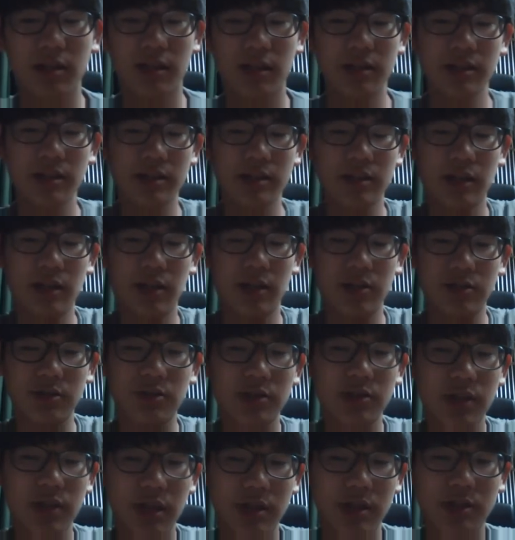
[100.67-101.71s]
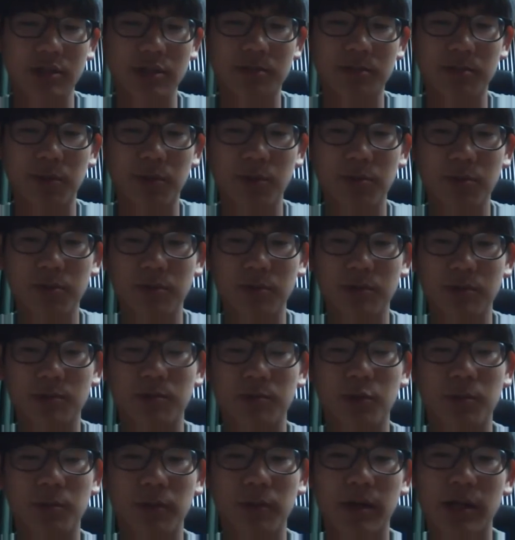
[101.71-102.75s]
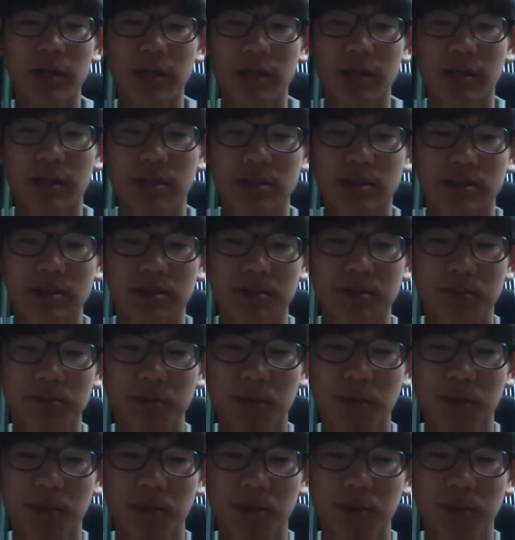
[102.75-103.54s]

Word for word: 가니까 어떤 그, 폭, 그 폭발 그